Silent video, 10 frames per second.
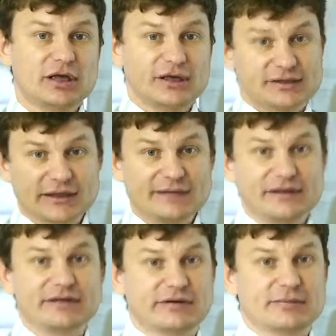и
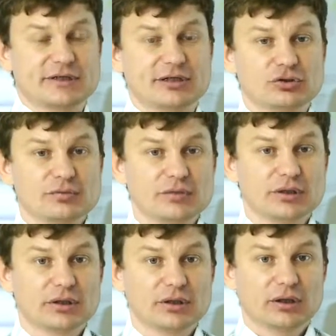договариваемся о том,
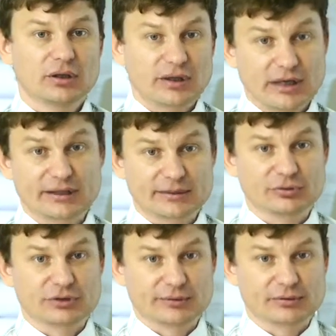как это
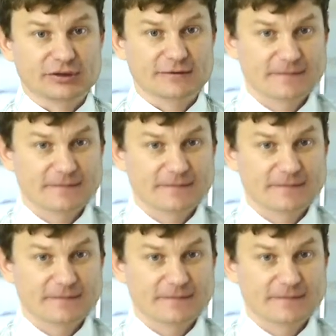будет работать.